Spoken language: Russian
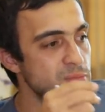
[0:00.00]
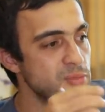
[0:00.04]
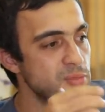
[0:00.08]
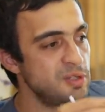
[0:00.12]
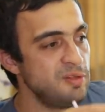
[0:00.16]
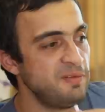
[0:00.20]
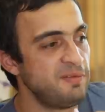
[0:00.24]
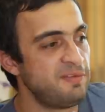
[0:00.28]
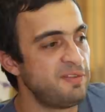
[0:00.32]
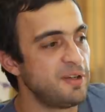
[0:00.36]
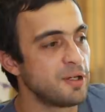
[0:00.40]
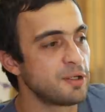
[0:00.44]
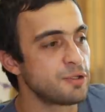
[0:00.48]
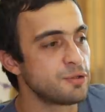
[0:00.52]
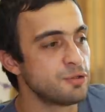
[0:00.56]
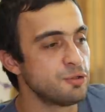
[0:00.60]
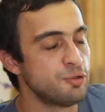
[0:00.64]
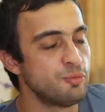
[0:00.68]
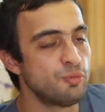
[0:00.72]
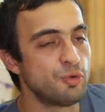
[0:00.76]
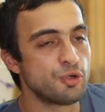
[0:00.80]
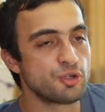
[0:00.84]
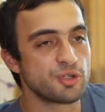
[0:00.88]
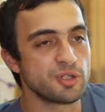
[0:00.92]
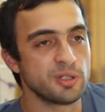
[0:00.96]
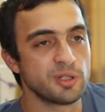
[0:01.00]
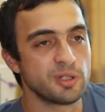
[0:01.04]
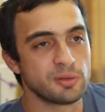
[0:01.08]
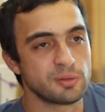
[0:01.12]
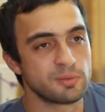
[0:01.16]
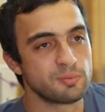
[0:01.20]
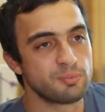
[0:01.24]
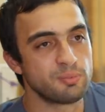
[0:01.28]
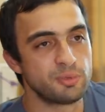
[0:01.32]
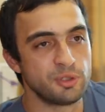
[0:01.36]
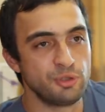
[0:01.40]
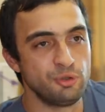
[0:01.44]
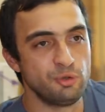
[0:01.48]
инфекцию можно
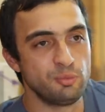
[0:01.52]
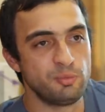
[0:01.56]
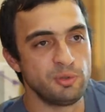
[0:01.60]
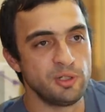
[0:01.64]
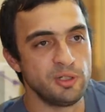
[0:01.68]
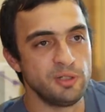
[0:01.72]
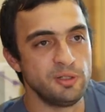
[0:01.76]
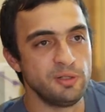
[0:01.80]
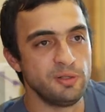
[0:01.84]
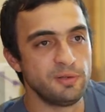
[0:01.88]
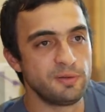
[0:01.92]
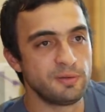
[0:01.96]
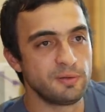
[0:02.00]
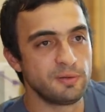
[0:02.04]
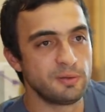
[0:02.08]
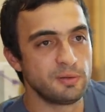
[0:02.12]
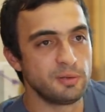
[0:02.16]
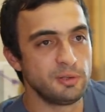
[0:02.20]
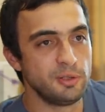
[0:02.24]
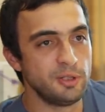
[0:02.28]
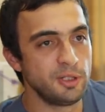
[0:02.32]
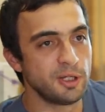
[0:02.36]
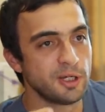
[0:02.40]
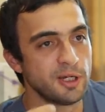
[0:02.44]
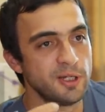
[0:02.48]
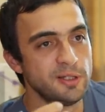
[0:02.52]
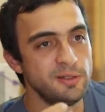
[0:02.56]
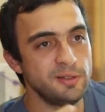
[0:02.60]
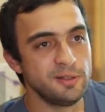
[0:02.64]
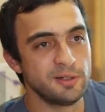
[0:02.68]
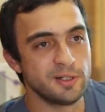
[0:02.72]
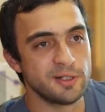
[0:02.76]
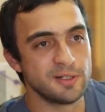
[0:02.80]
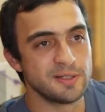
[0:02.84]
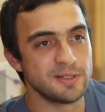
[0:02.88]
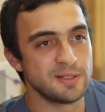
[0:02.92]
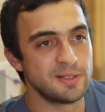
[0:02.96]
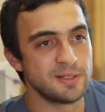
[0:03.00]
предупредить. Не ходи
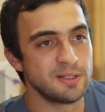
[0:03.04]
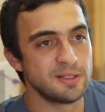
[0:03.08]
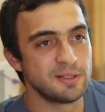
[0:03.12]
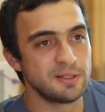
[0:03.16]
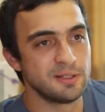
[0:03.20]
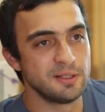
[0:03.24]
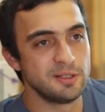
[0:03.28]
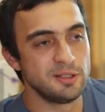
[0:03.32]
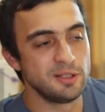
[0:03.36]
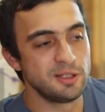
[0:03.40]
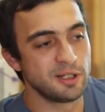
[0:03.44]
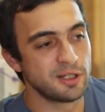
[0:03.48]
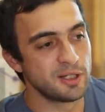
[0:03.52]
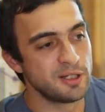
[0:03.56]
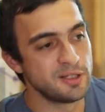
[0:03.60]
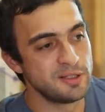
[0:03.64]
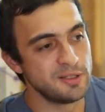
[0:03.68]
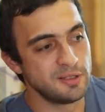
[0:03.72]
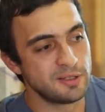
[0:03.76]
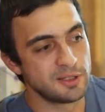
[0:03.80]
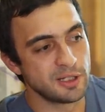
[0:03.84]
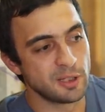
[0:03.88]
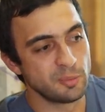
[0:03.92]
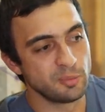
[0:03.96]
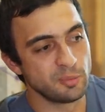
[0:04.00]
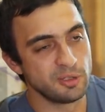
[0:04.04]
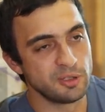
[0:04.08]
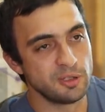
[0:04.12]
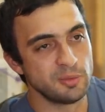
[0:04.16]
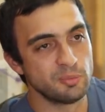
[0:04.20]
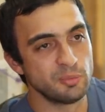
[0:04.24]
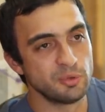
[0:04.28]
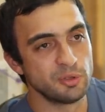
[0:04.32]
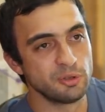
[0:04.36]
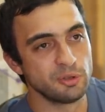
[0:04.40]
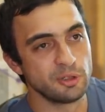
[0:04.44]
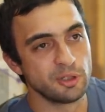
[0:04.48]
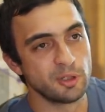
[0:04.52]
раздетый, не ходи там, где
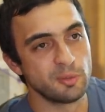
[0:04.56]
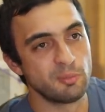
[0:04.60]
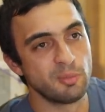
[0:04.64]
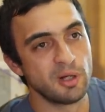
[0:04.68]
много